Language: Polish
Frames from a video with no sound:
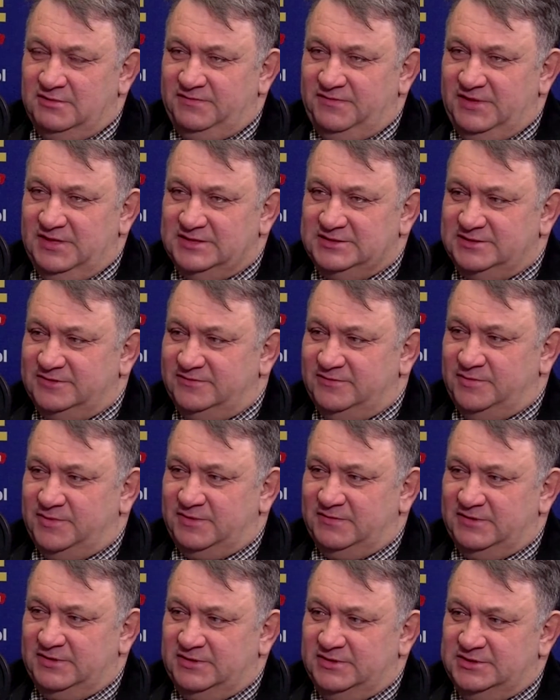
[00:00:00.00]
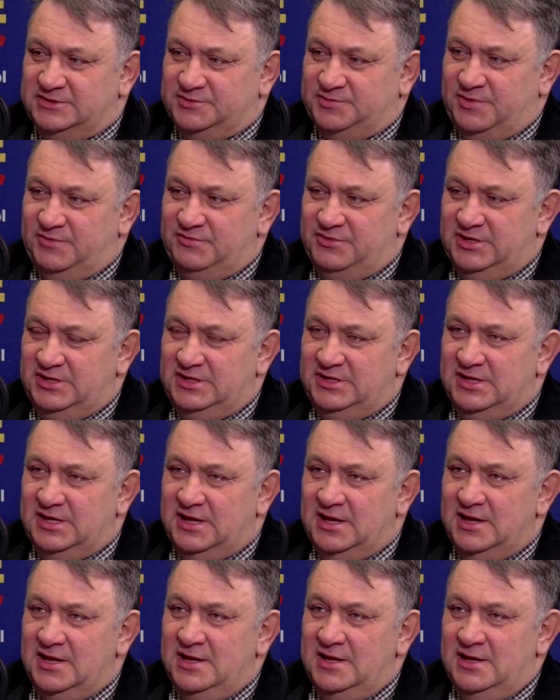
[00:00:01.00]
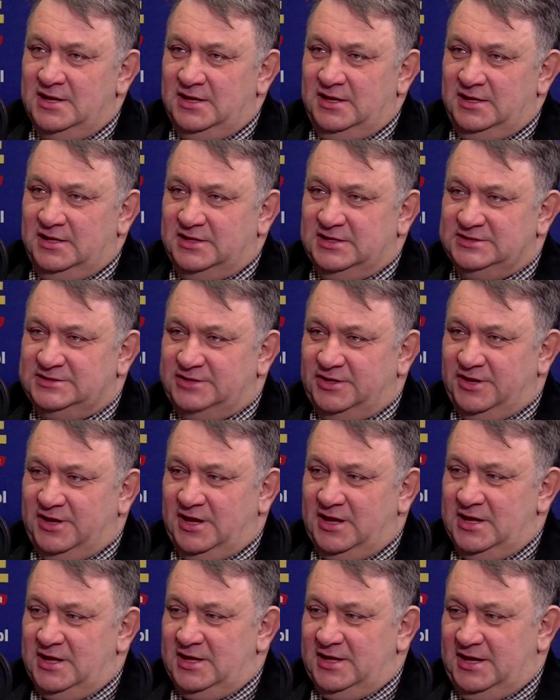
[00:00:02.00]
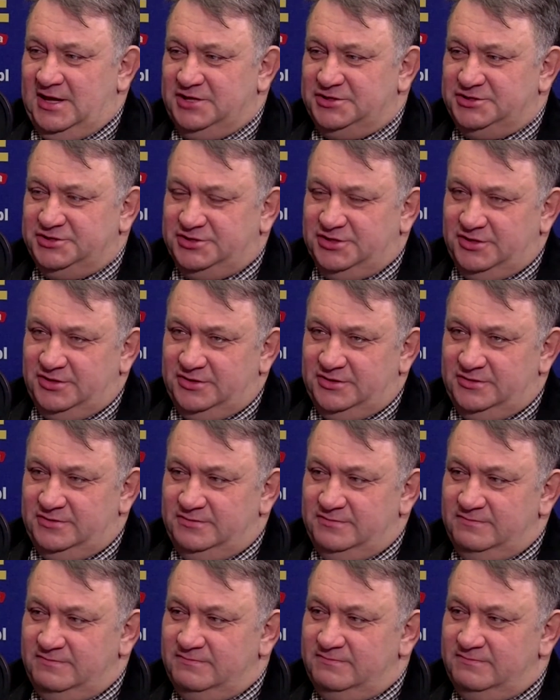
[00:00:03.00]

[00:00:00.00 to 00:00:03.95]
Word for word: finansowy, prawda? To jest zupełnie inna e, historia. Ja A to się... ja powiem,